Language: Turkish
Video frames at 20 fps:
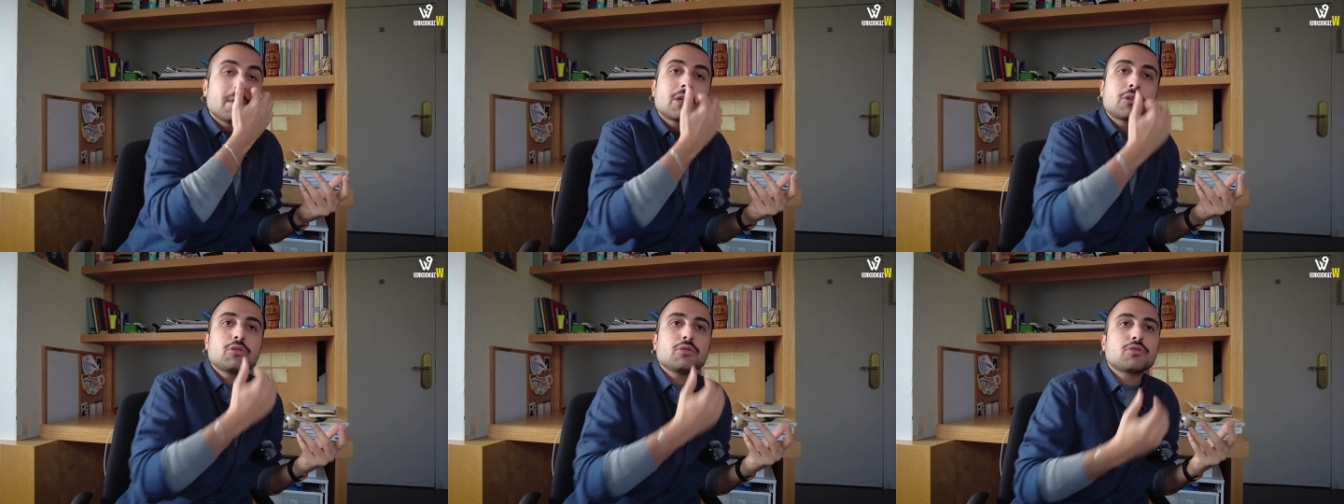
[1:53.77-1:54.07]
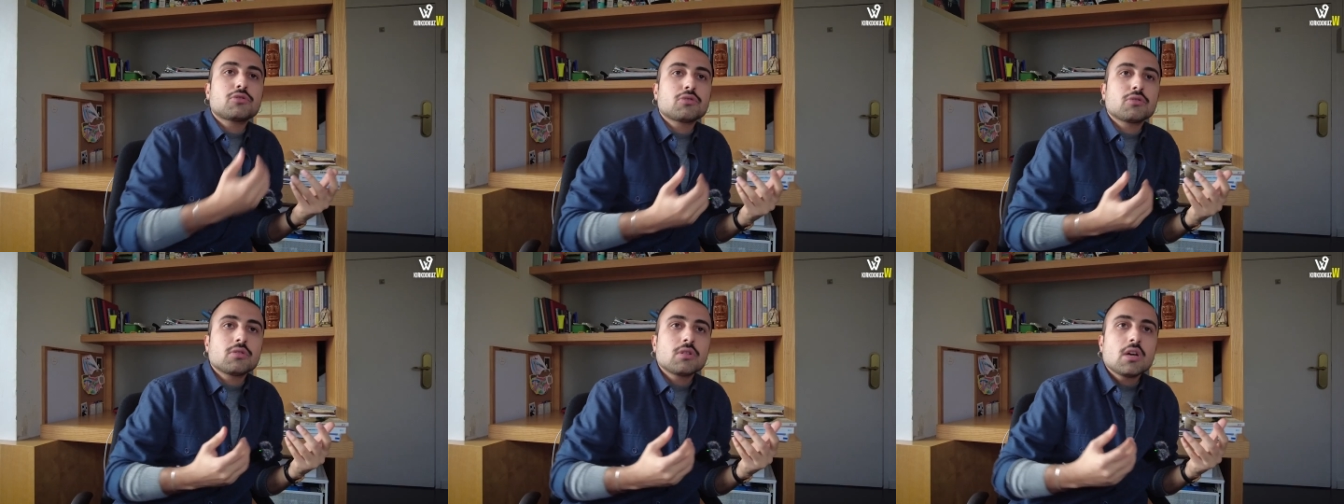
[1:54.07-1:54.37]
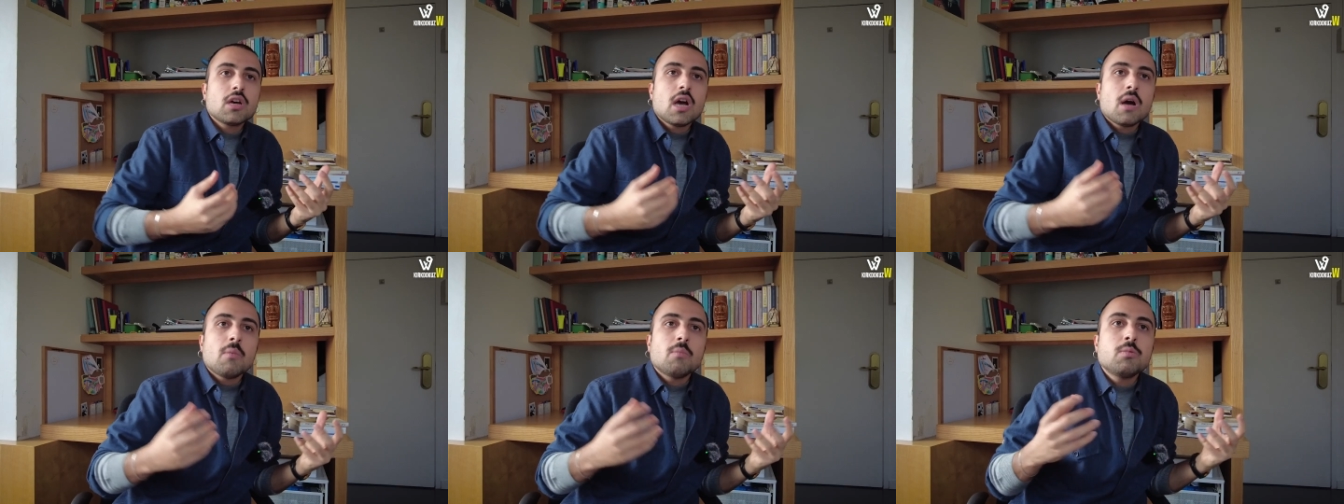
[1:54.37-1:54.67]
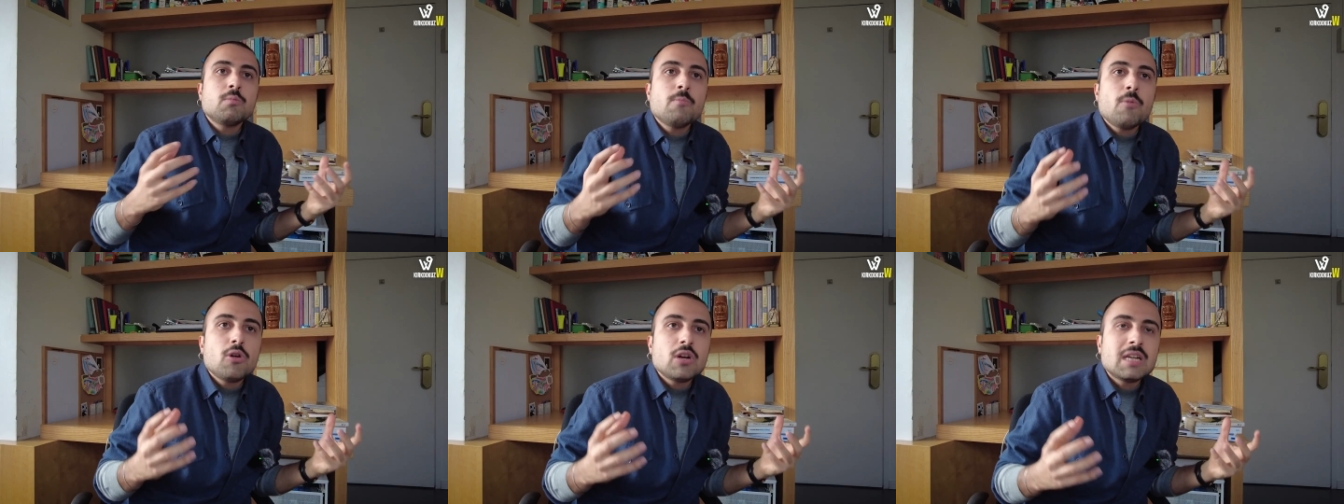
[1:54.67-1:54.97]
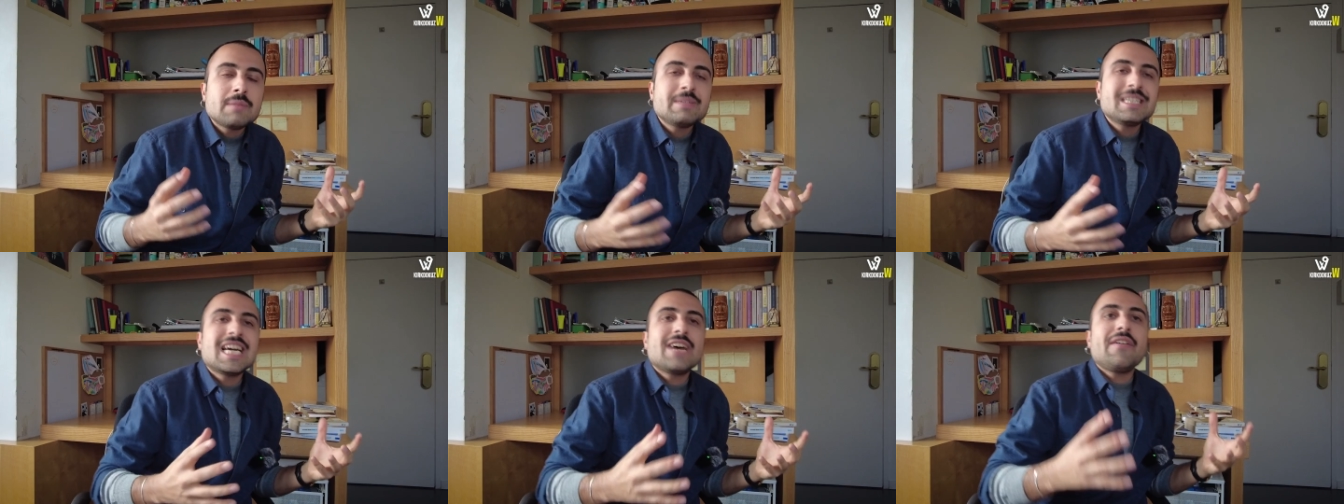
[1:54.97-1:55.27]
Bakıyorsun bu
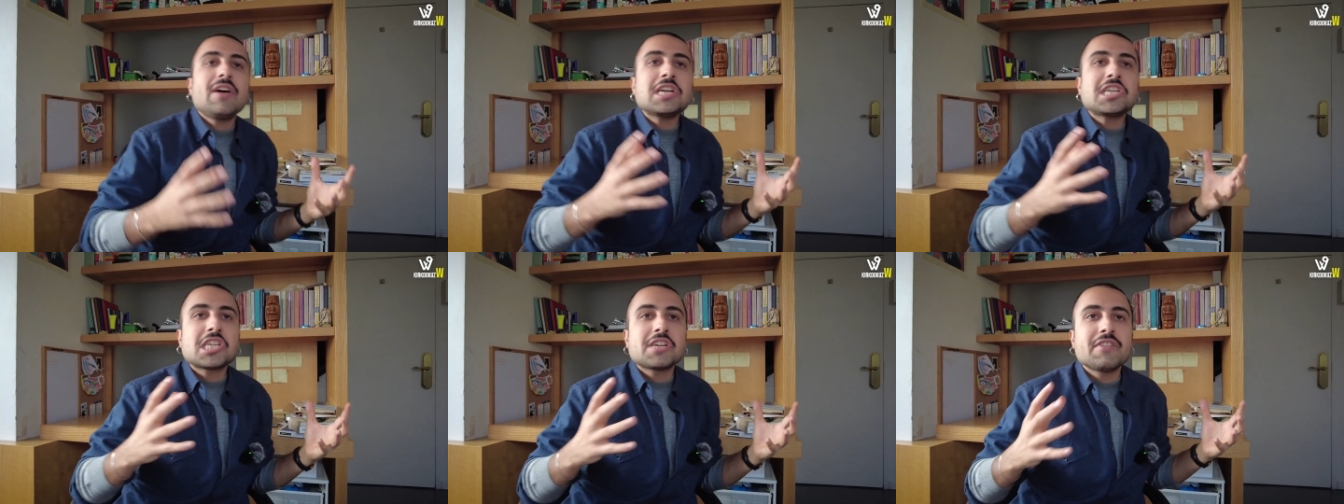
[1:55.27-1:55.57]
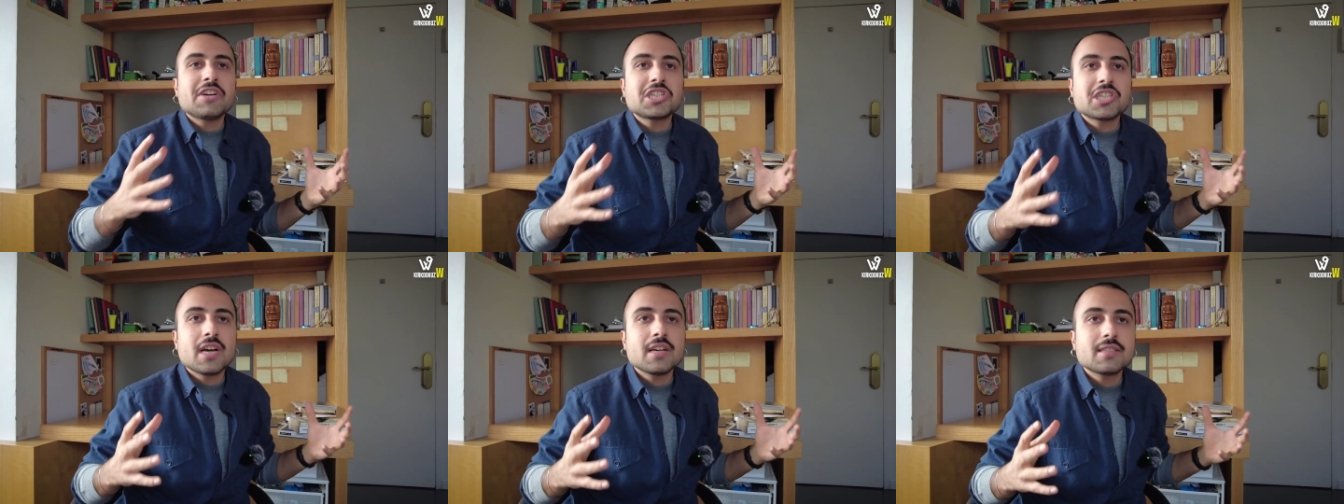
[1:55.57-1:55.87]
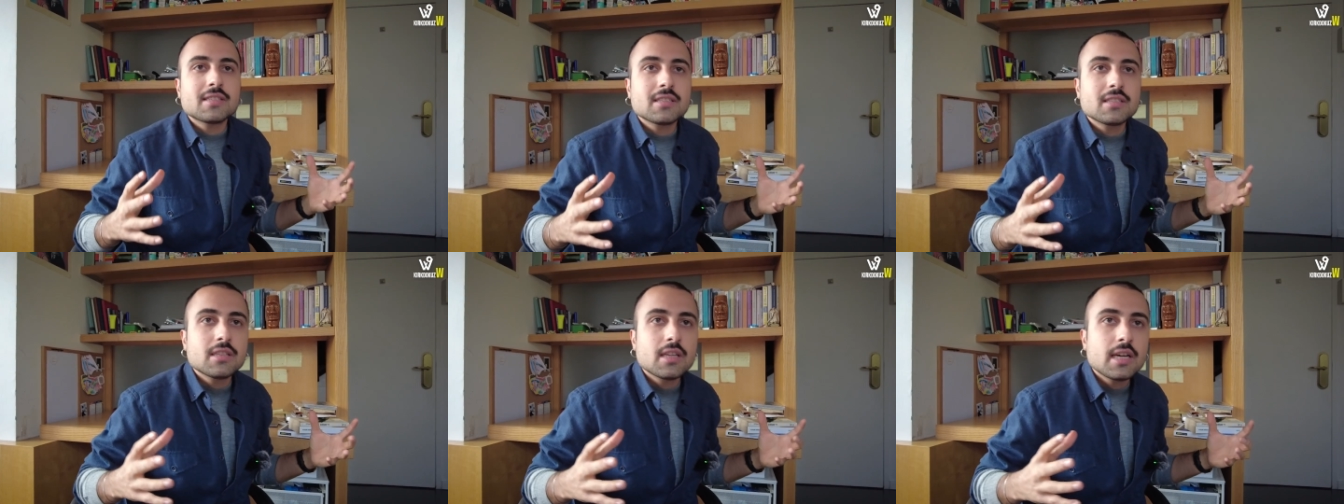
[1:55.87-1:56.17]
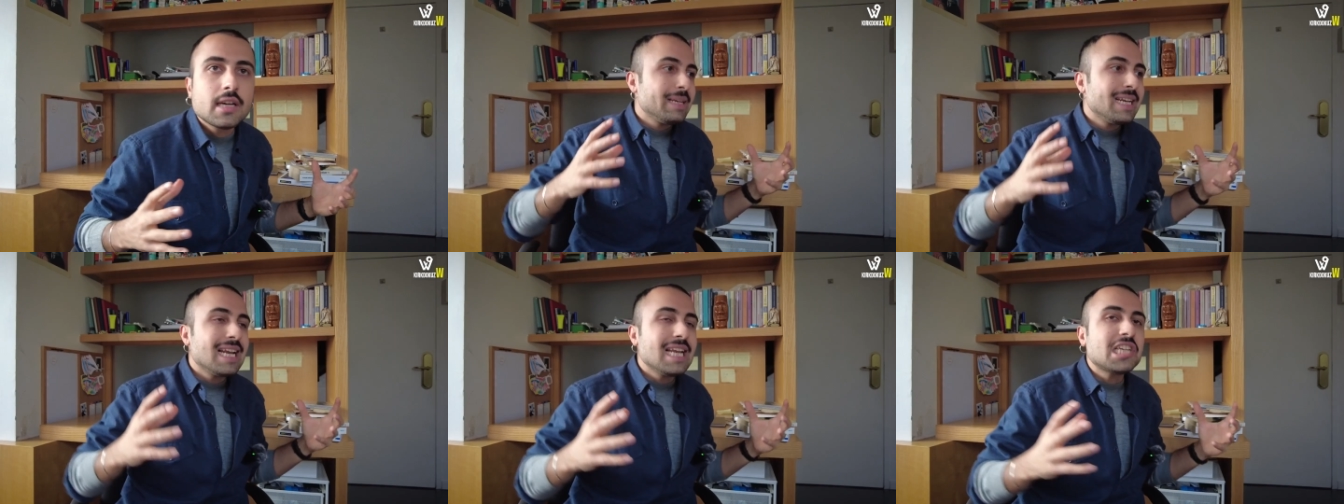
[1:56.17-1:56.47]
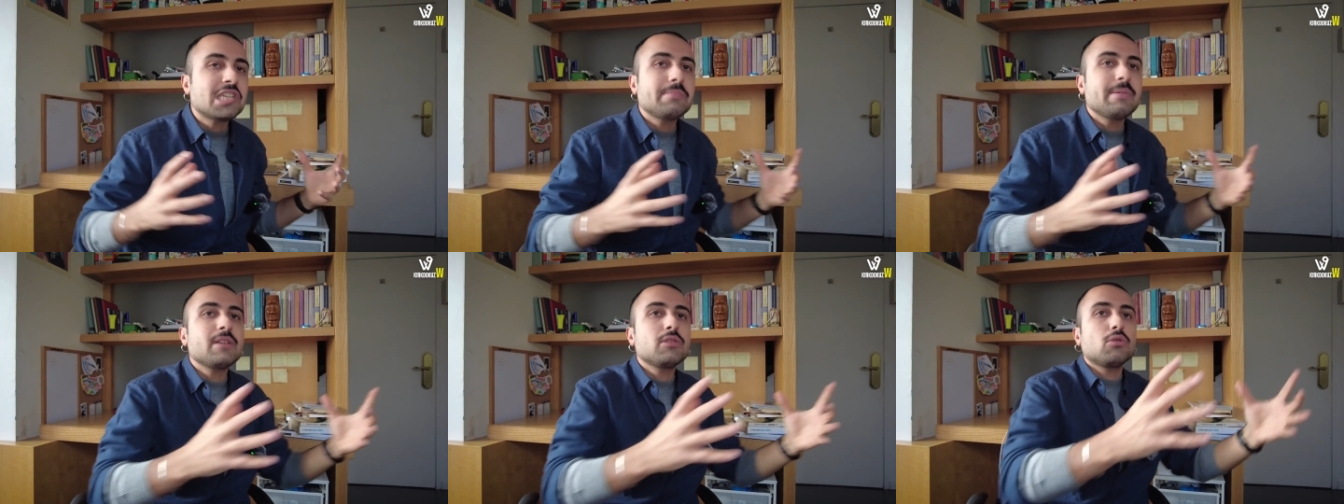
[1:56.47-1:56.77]
böyle bir yavaş yavaş aslında
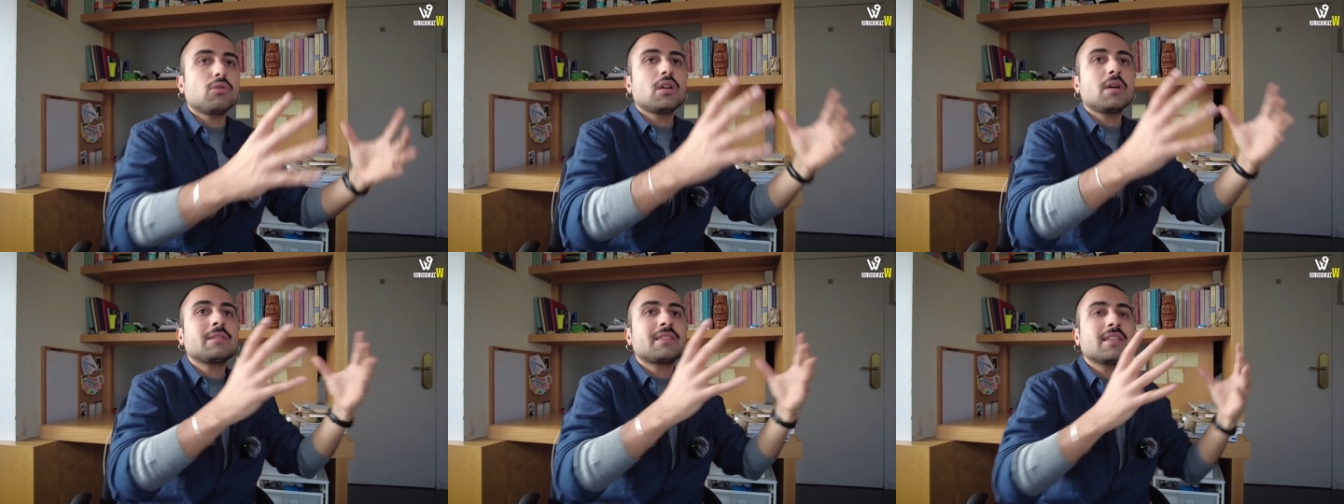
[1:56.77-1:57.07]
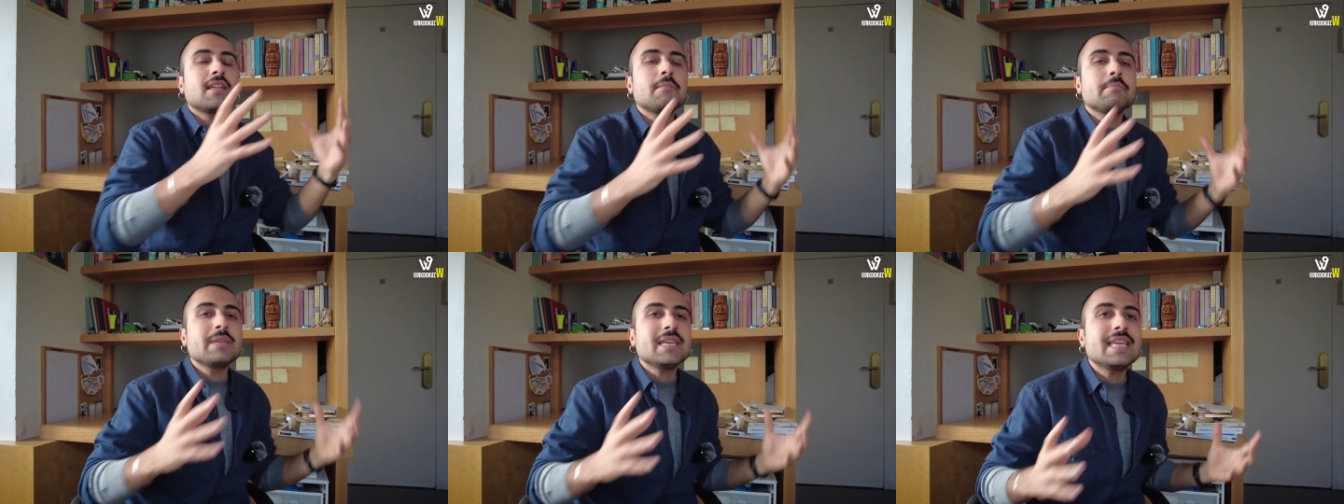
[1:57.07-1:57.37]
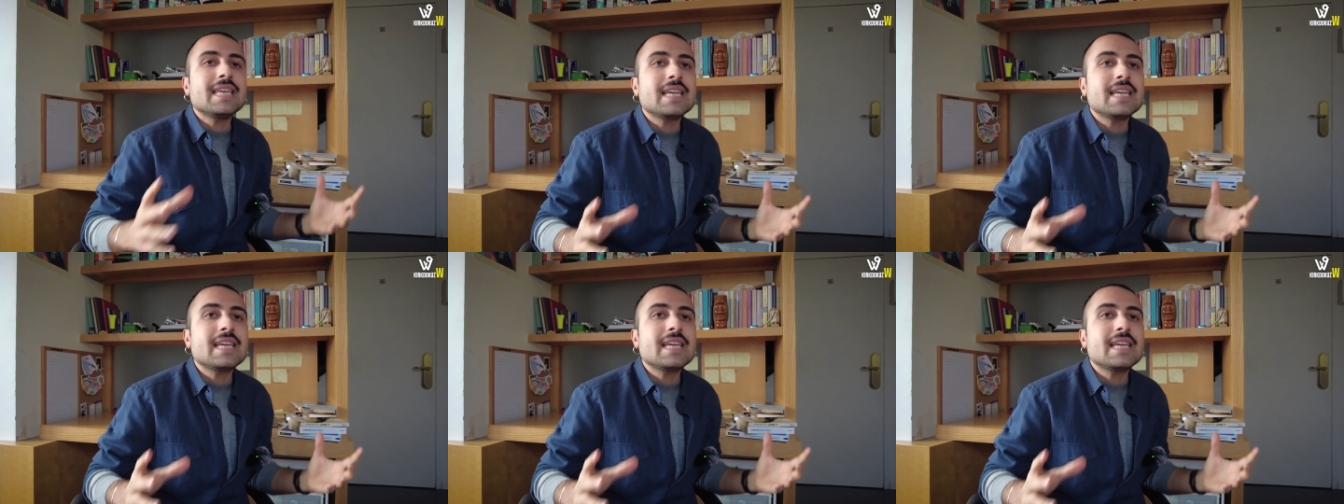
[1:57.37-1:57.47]
birleşmeye doğru atılan bir